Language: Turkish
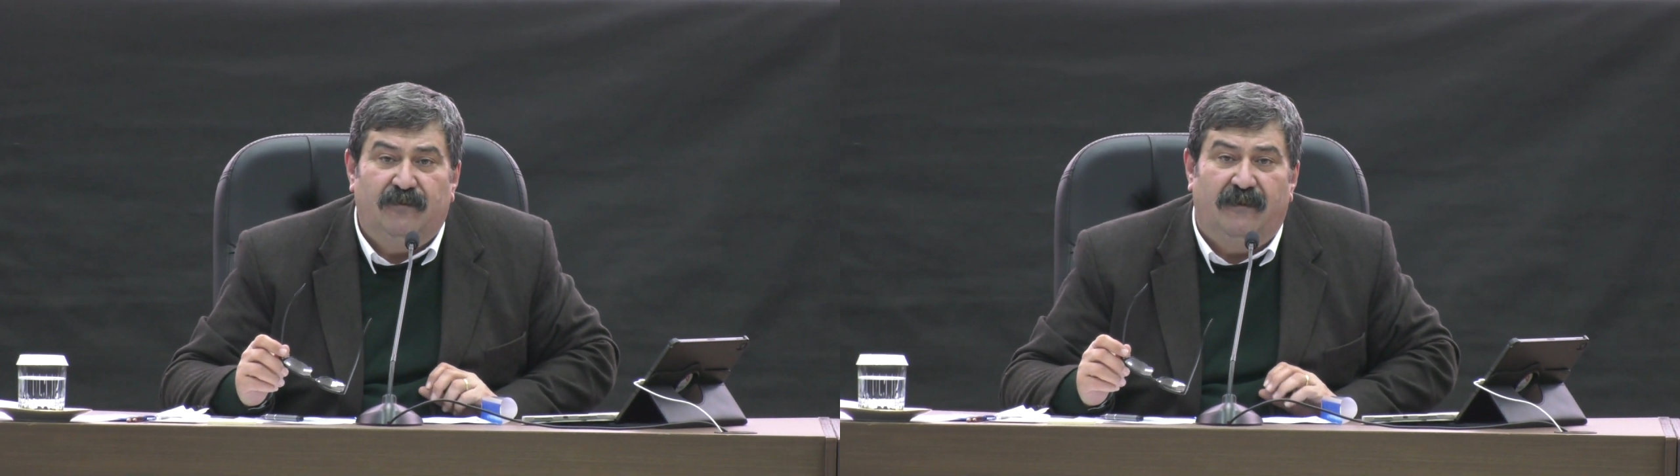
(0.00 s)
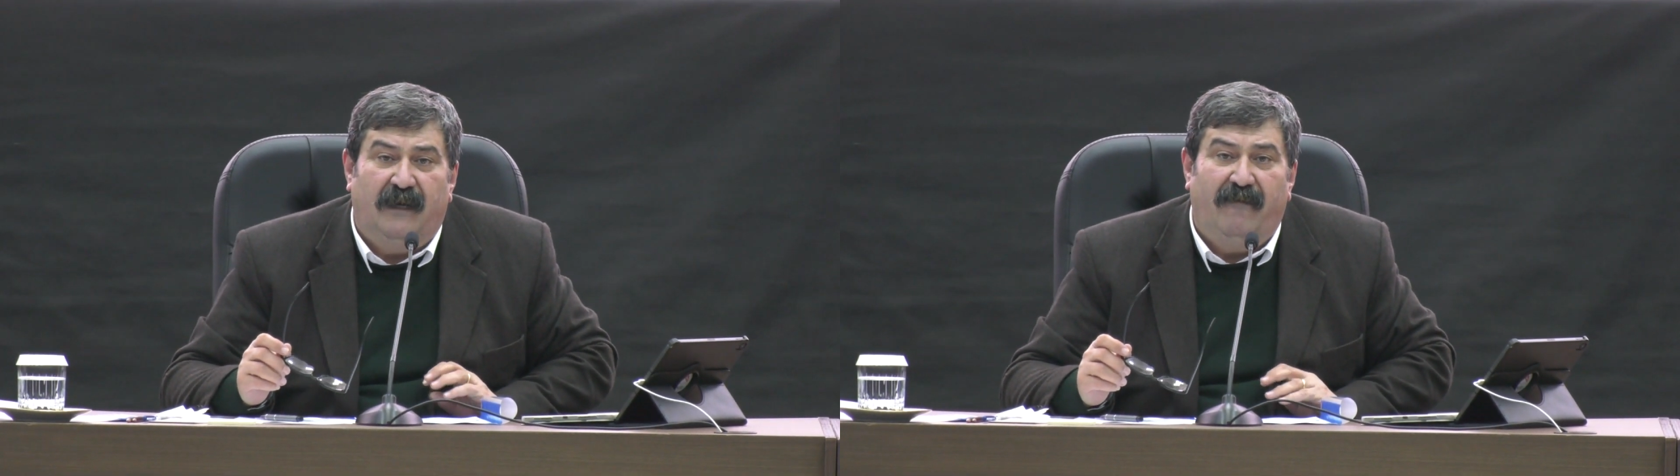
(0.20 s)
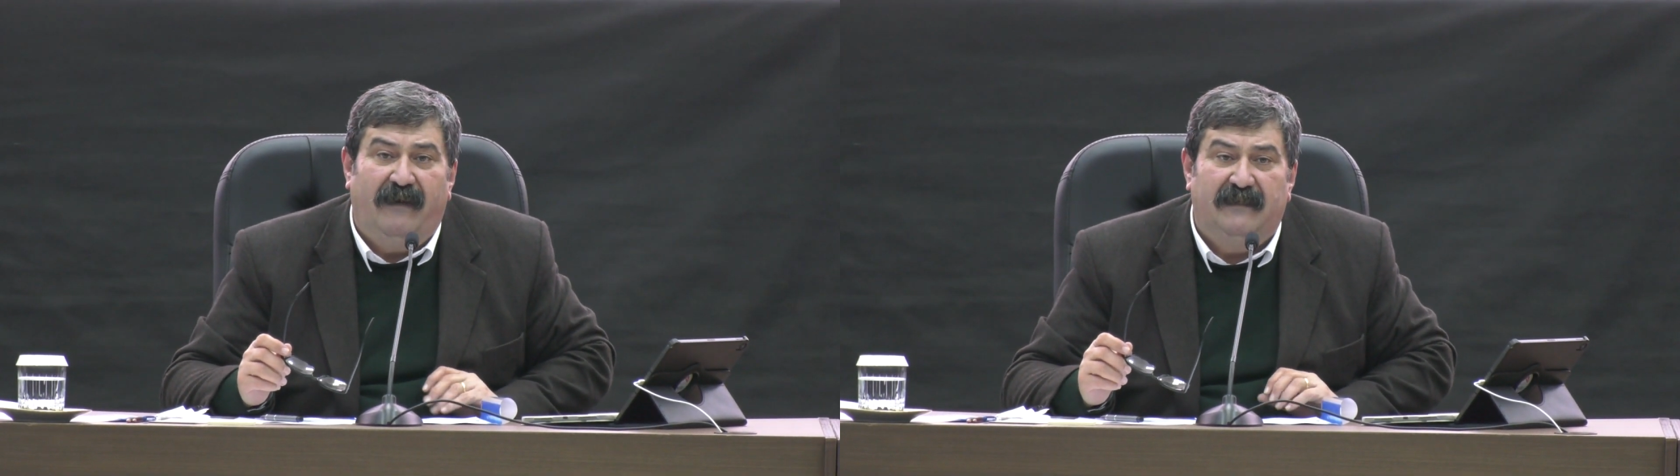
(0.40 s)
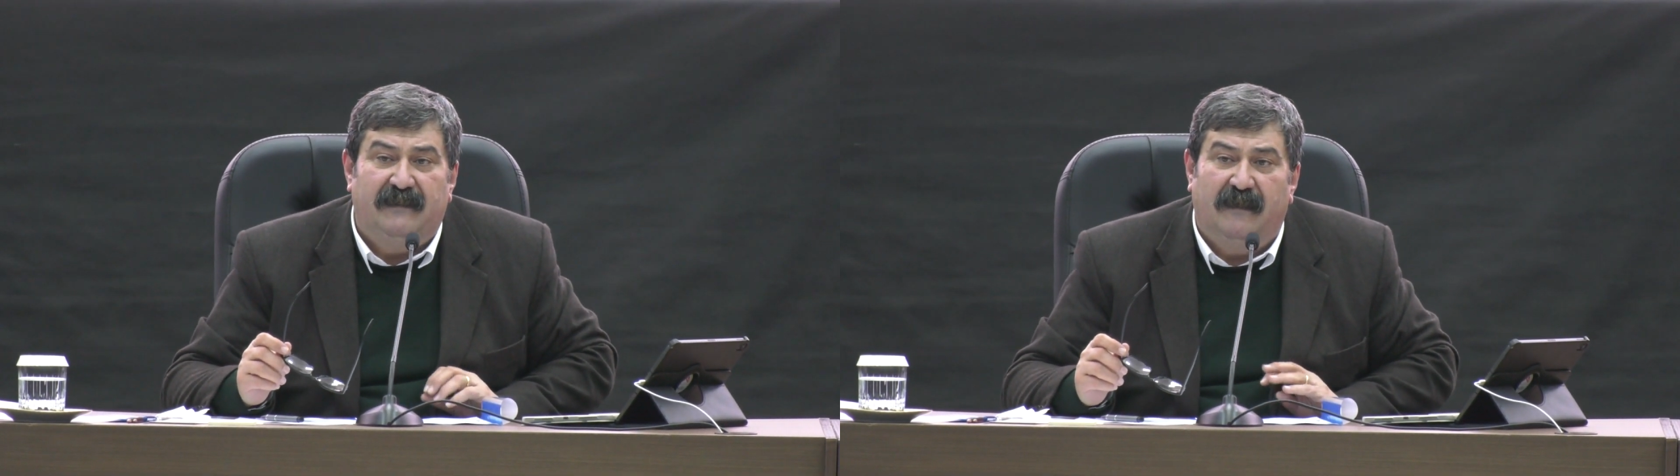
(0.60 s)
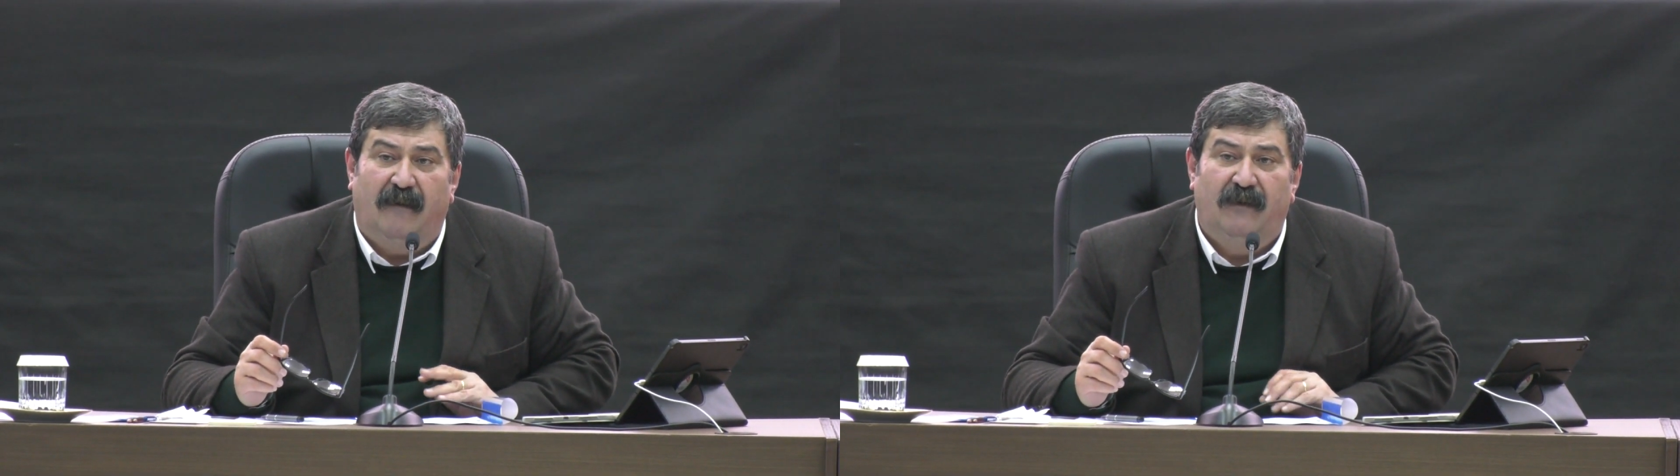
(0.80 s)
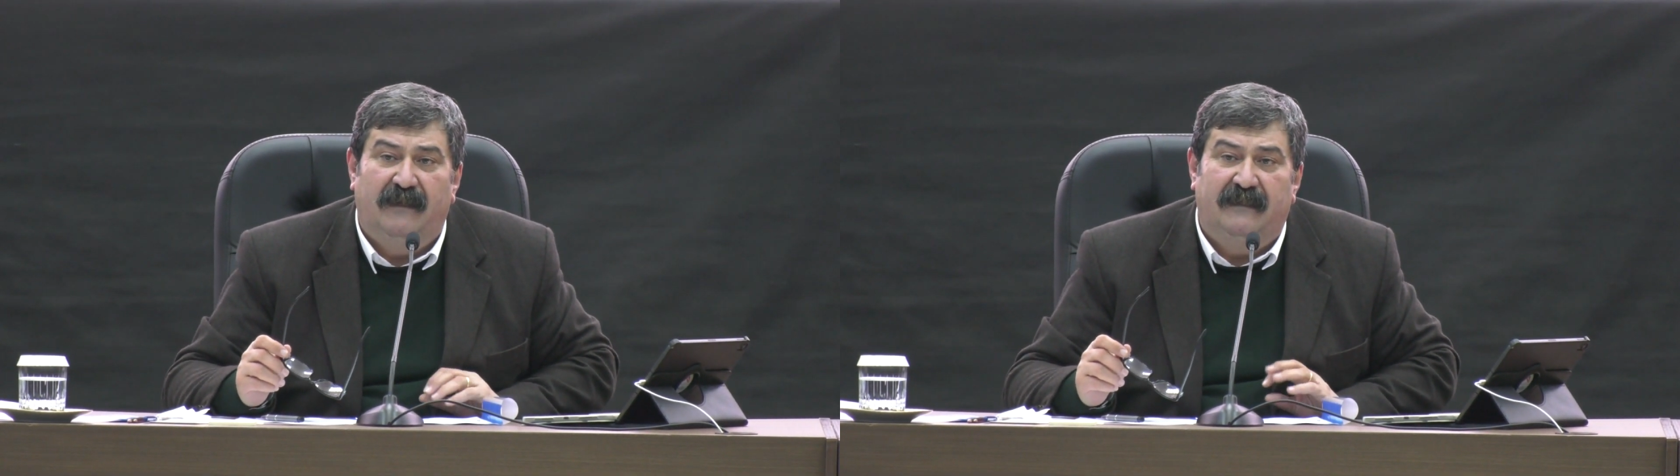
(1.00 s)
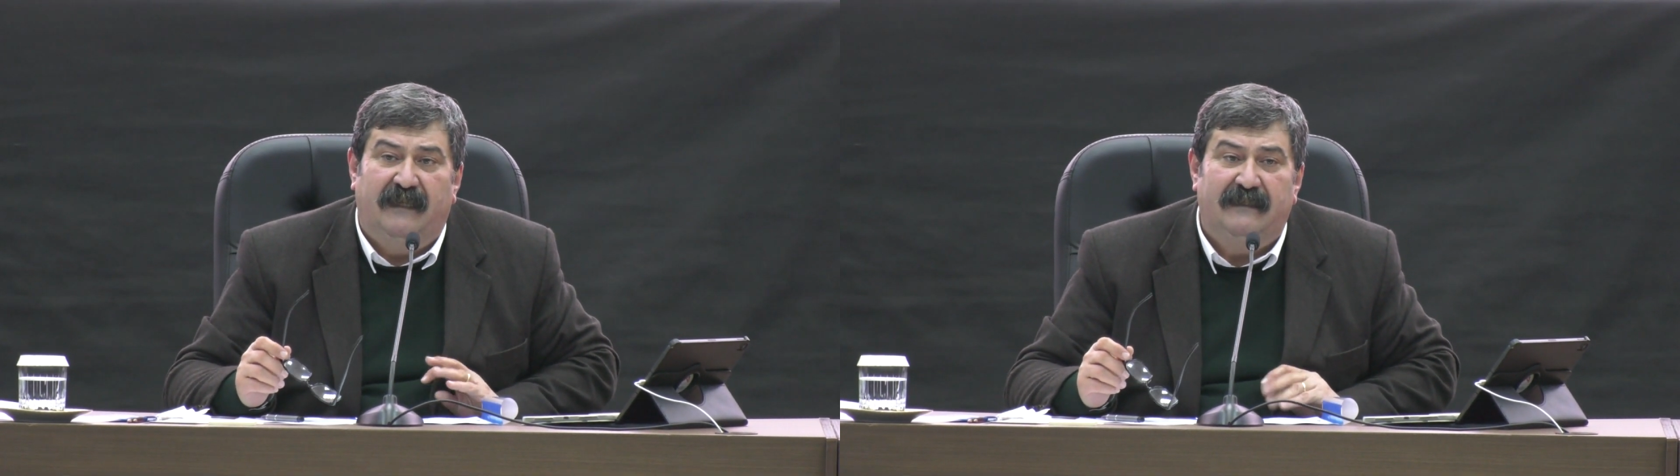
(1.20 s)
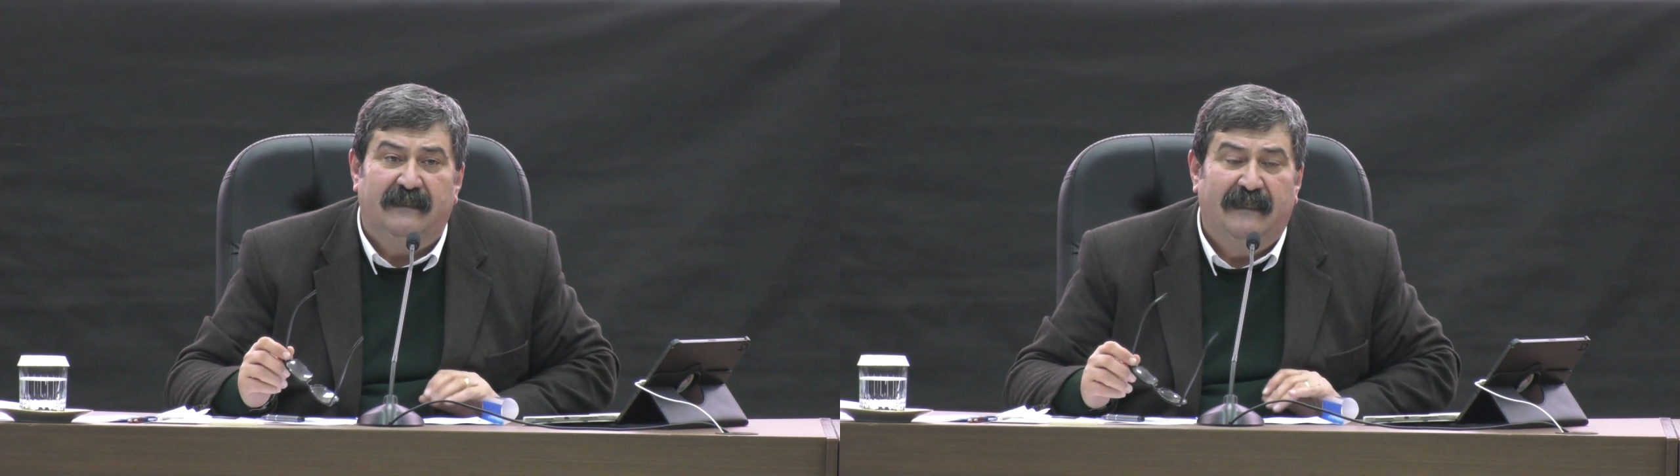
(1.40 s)
ve Sağlık Komisyonu'nun
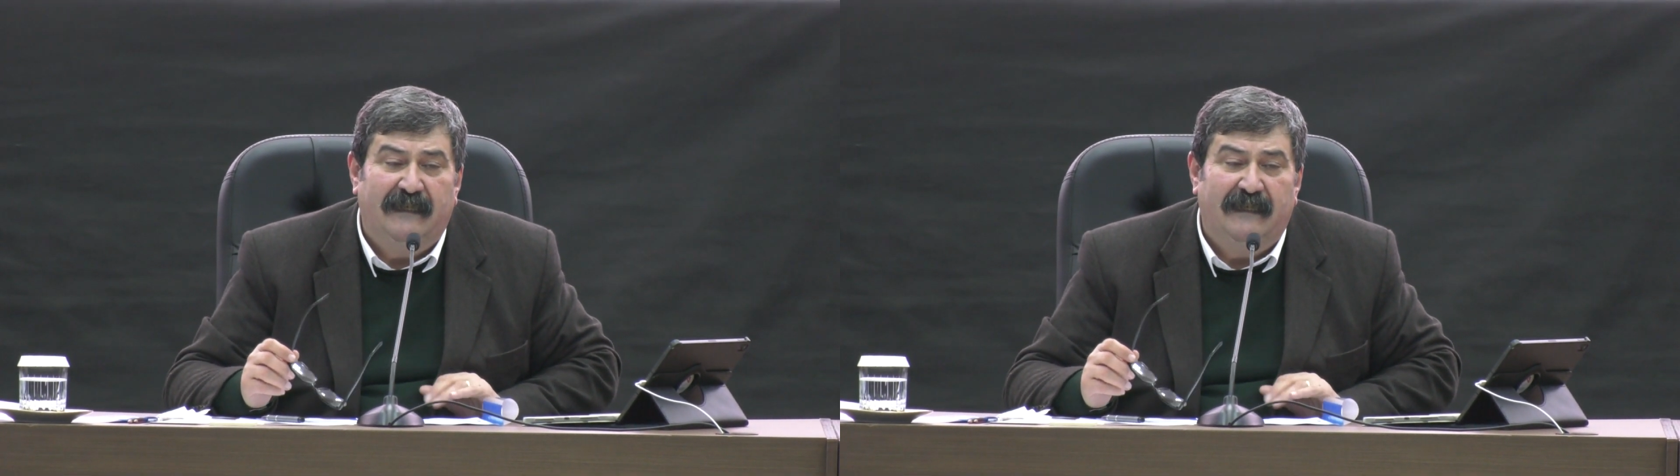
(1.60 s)
havalesini kabul